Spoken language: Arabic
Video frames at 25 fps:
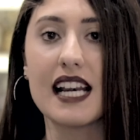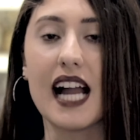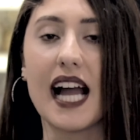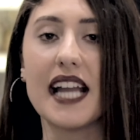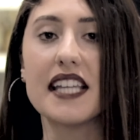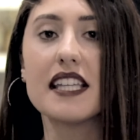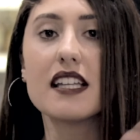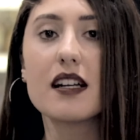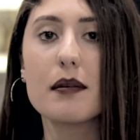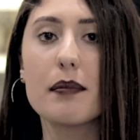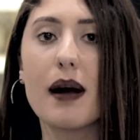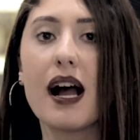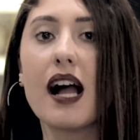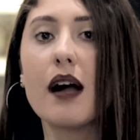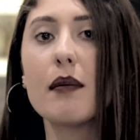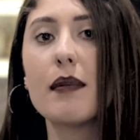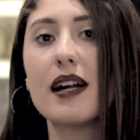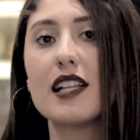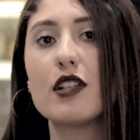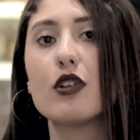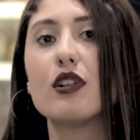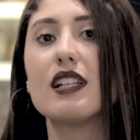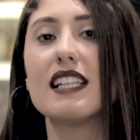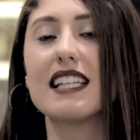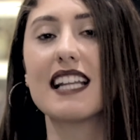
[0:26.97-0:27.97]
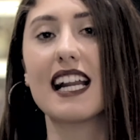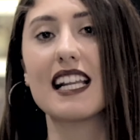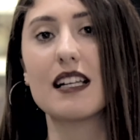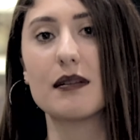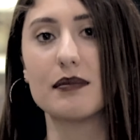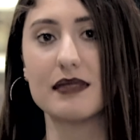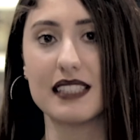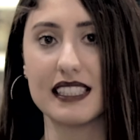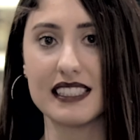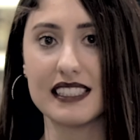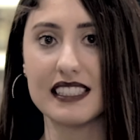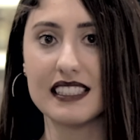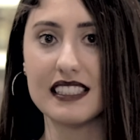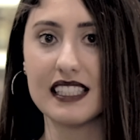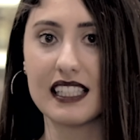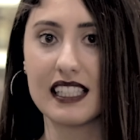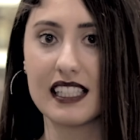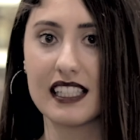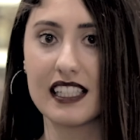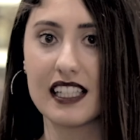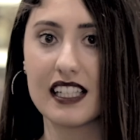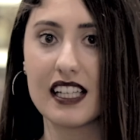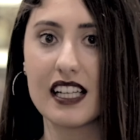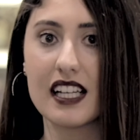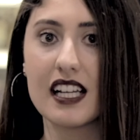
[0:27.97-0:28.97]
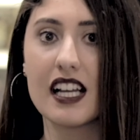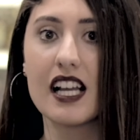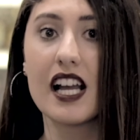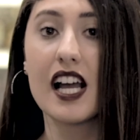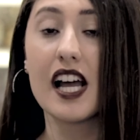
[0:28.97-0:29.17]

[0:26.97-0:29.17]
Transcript: رح يربح مليون ليره لبنانيه